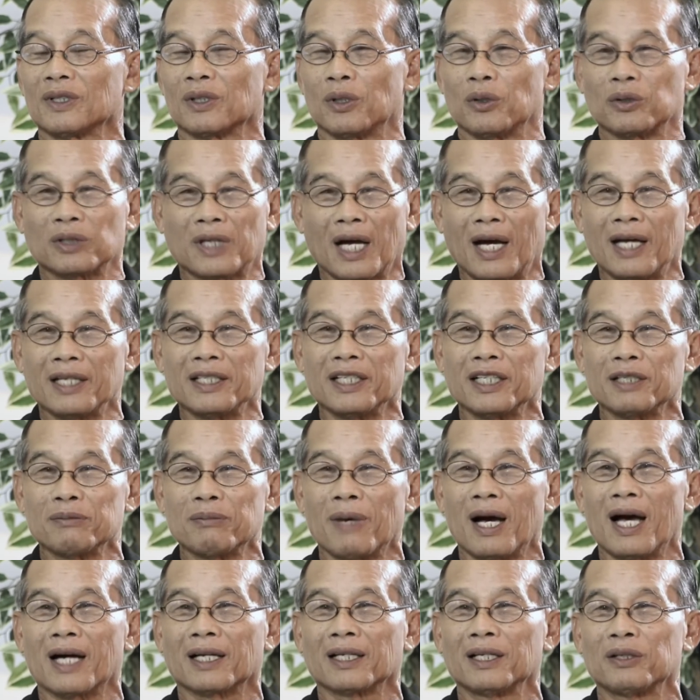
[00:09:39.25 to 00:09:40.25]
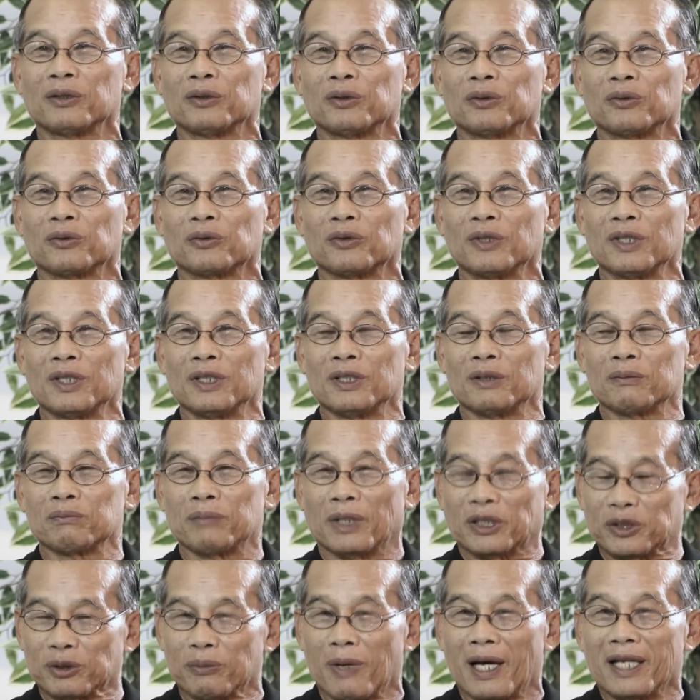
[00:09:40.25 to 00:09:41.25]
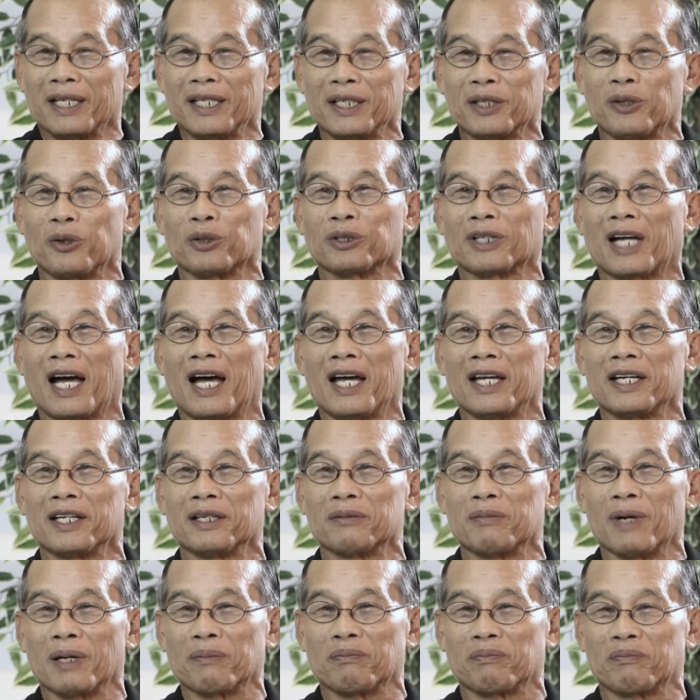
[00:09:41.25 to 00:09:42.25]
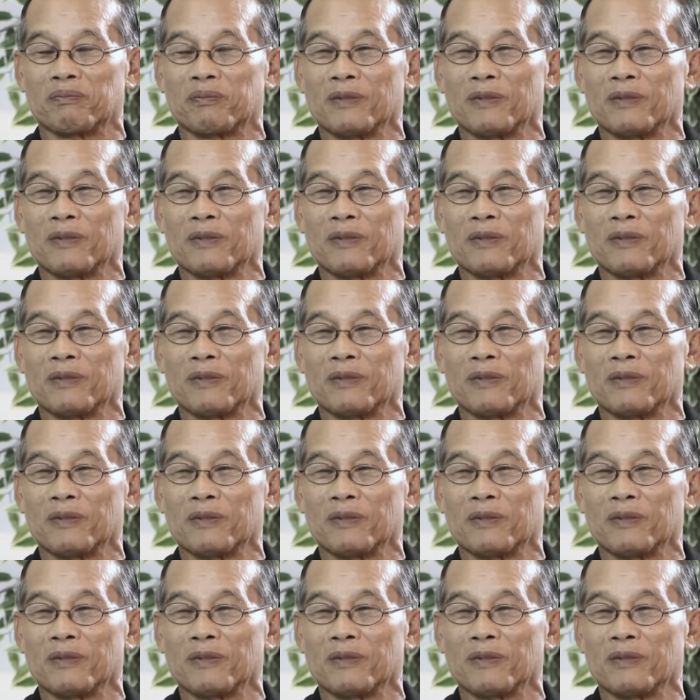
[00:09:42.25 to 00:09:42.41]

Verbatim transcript: คนไข้เยอะมากแล้วปัจจุบันนี้คนไข้ก็แบบ